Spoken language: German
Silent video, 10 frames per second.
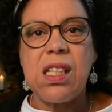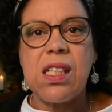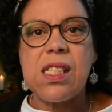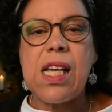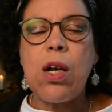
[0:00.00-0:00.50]

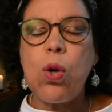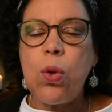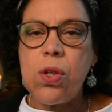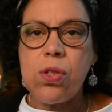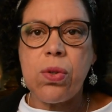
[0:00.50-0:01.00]
dass
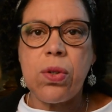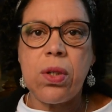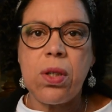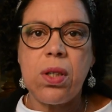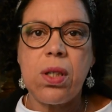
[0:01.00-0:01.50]

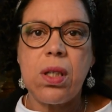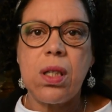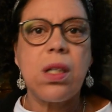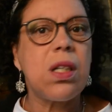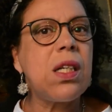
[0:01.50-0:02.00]
Erlösung
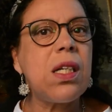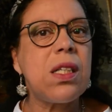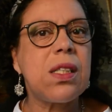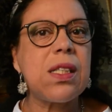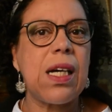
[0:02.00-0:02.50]

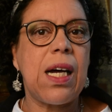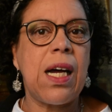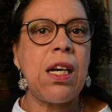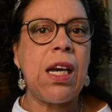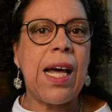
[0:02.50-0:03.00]
nicht
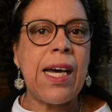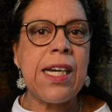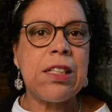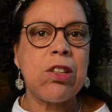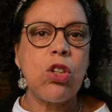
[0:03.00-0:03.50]
an
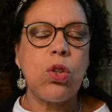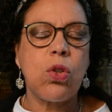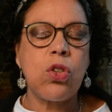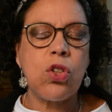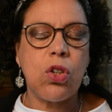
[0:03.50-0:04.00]
Leid
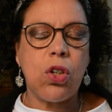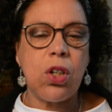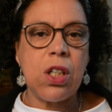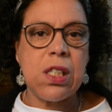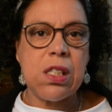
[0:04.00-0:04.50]
und
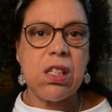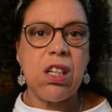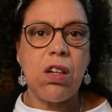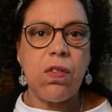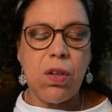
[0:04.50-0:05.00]
Kreuz
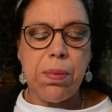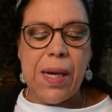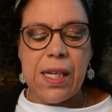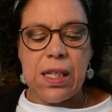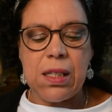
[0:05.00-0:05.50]

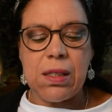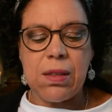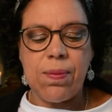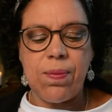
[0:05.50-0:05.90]
vorbeigeht.